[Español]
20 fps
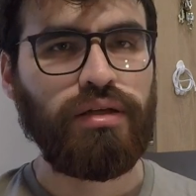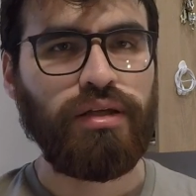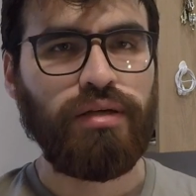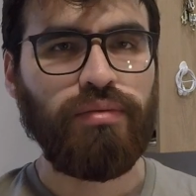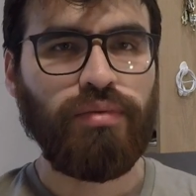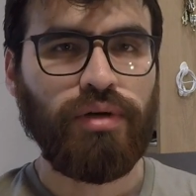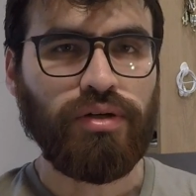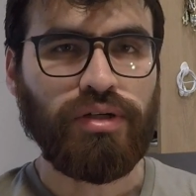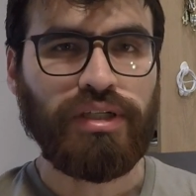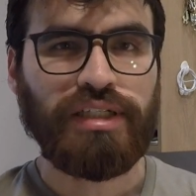Y
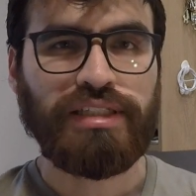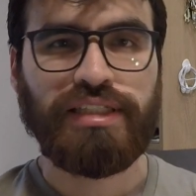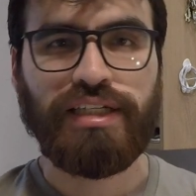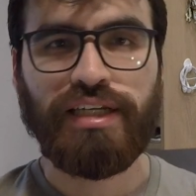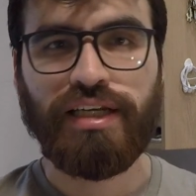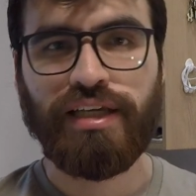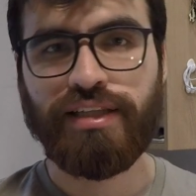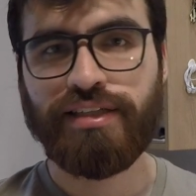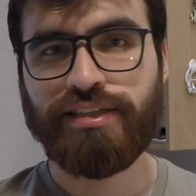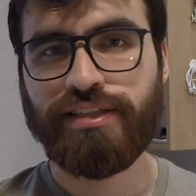bueno, ¿qué
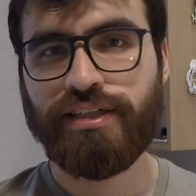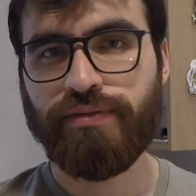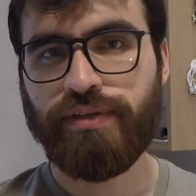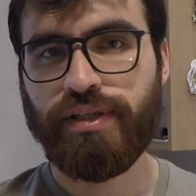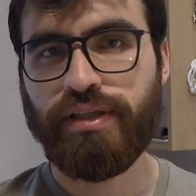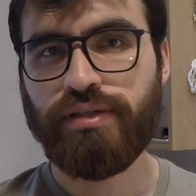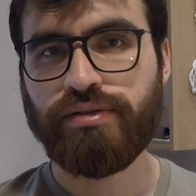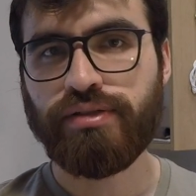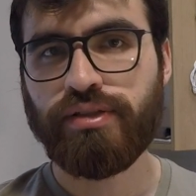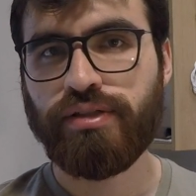sería de este
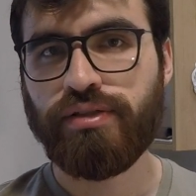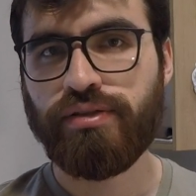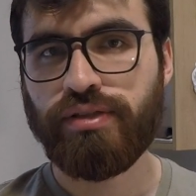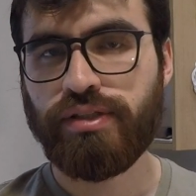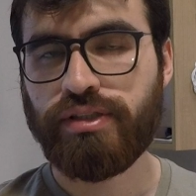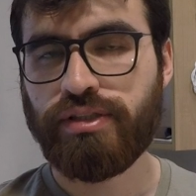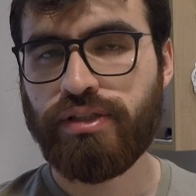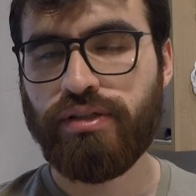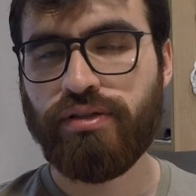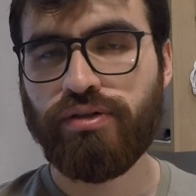video si no te
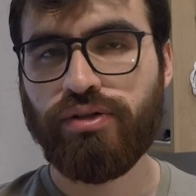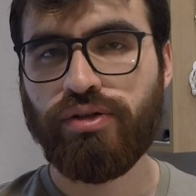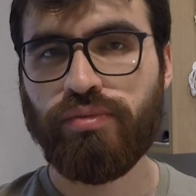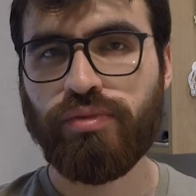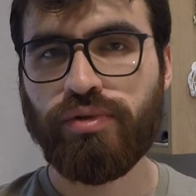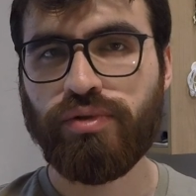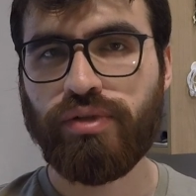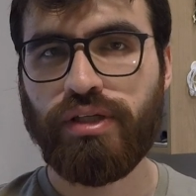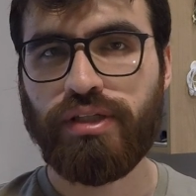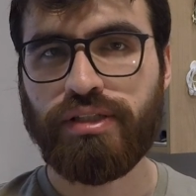enseño
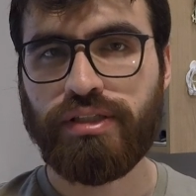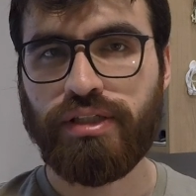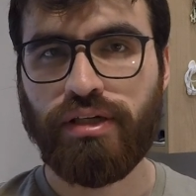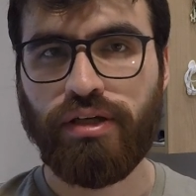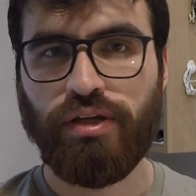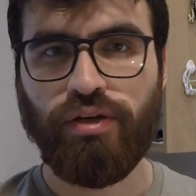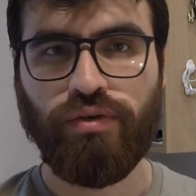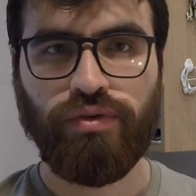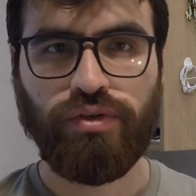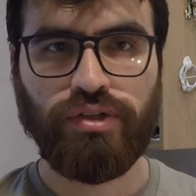cómo utilizar
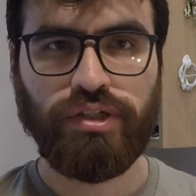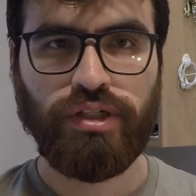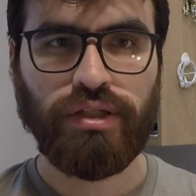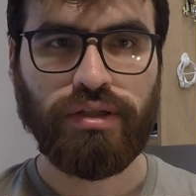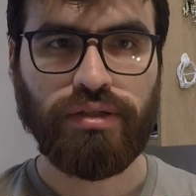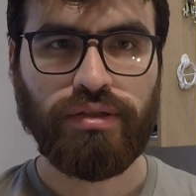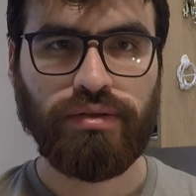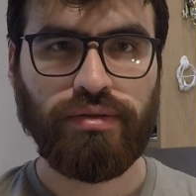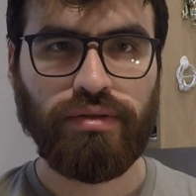Neo4j?